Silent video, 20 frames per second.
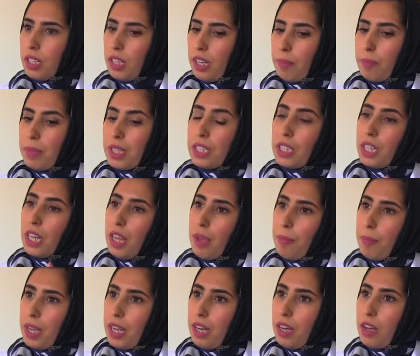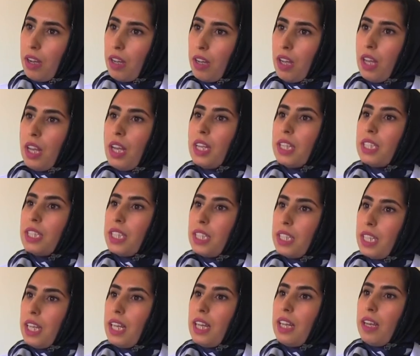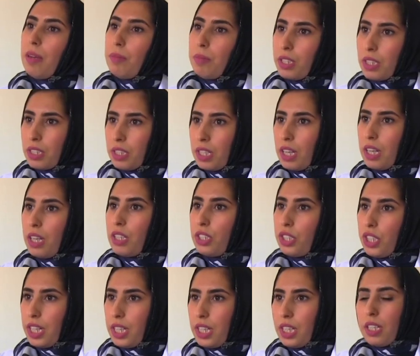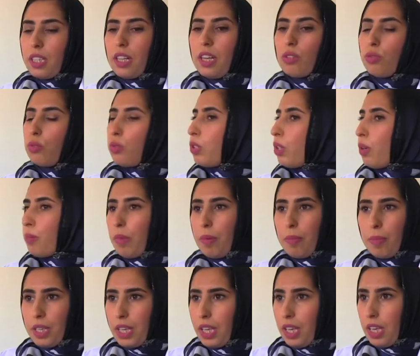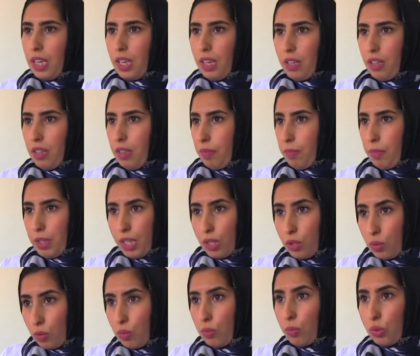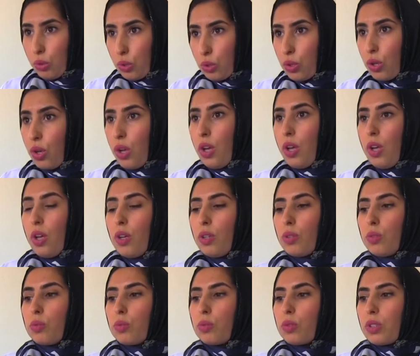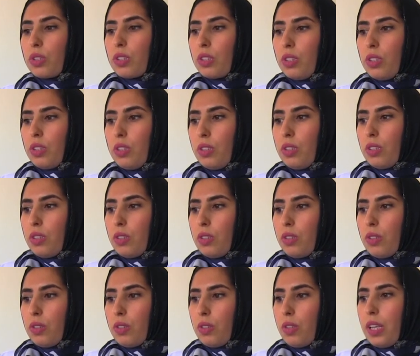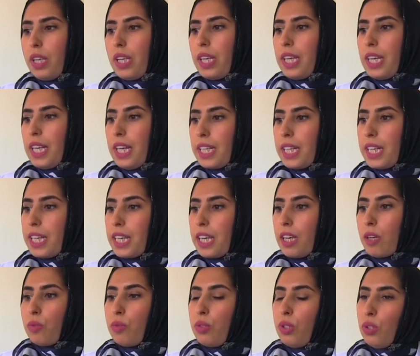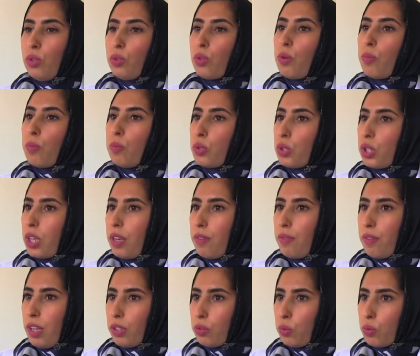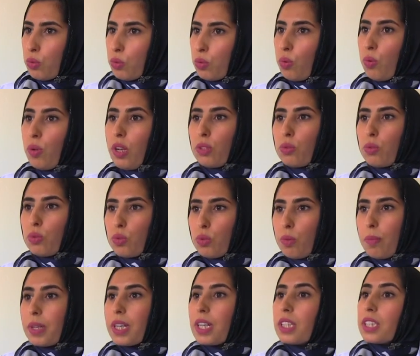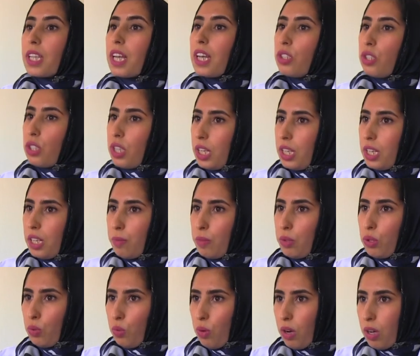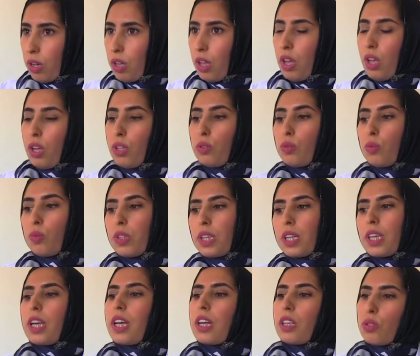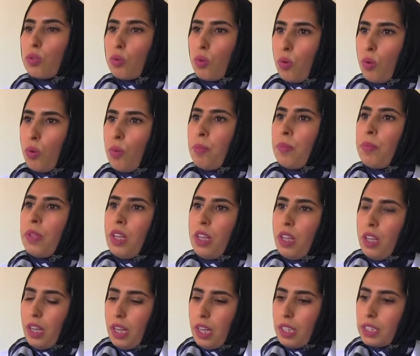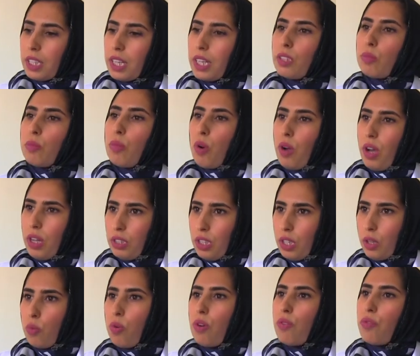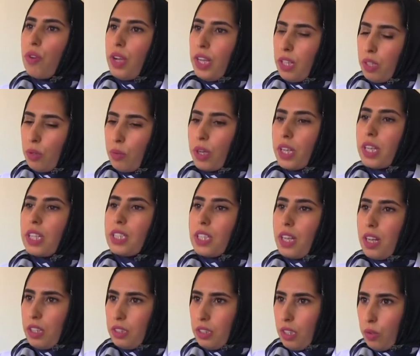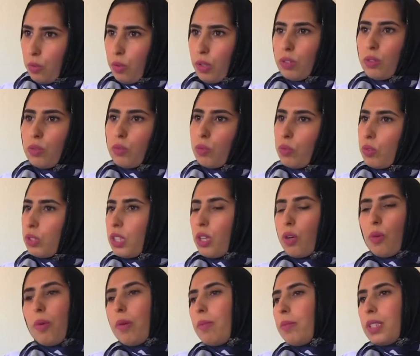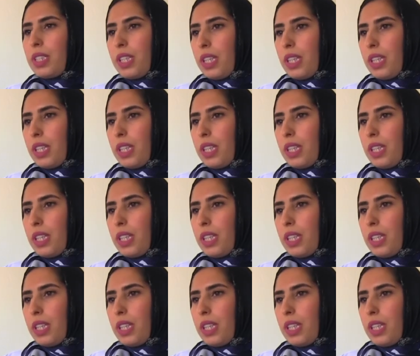العمر ديال الحماله زايد على العمر ديال الجنين هادو حتى هما ما كي ما كيصوموش دونك آه، العيالات اللي كيكون عندهم مشكل في لاطونسيون لاطونسيون ما كتقادش لينا بالدواء دونك كيخصهم ان تريتمون اديكوا في واحد الوقيته اديكوات دونك حتى هما ما